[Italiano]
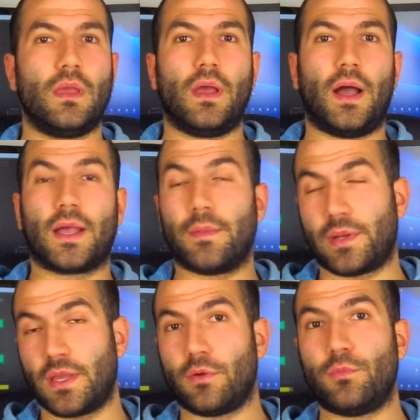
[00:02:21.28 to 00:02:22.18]
Anche perché
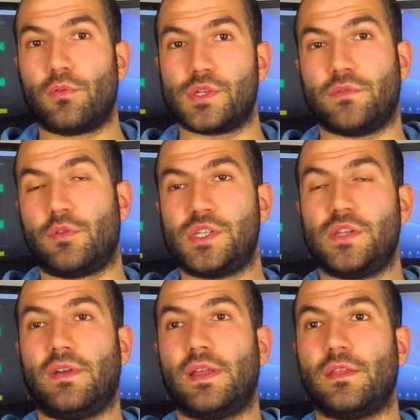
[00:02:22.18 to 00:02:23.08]
comunque se volessi
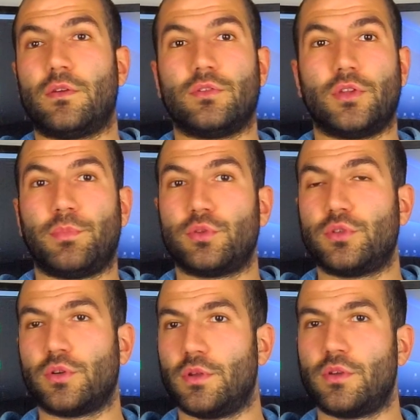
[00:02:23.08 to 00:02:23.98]
venderlo, dopo tutto
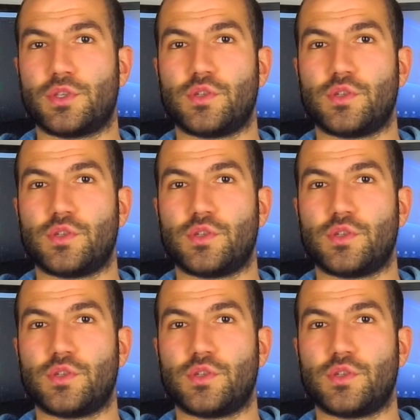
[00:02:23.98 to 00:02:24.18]
quello che ci ho